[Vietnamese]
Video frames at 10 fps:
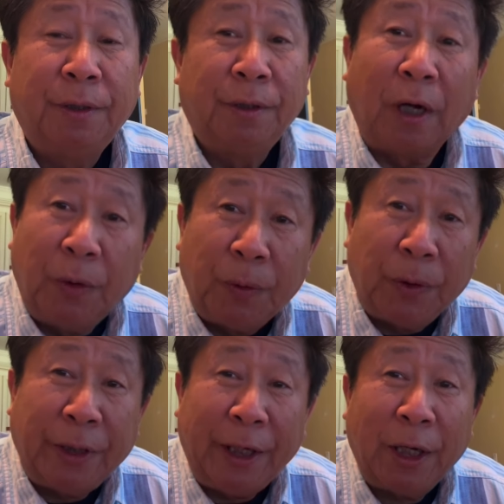còn nó
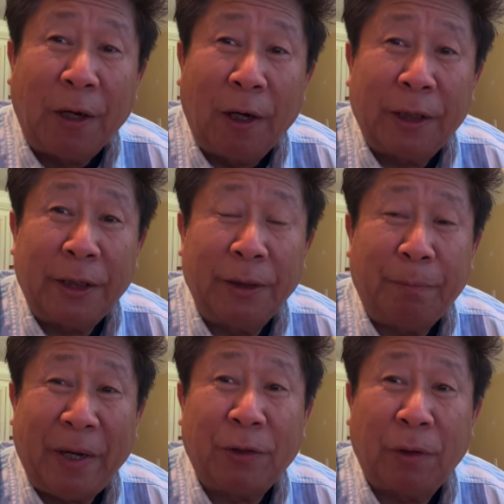vậy khó cứ
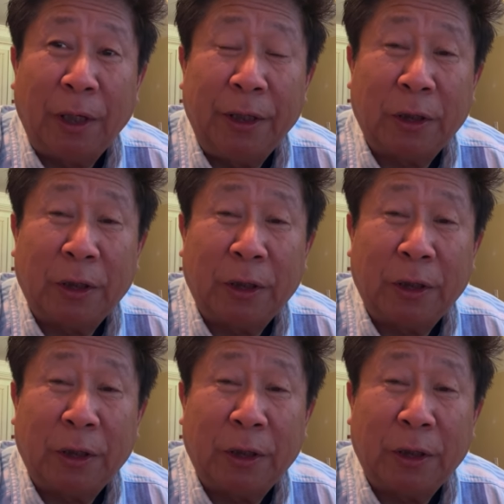bê rất là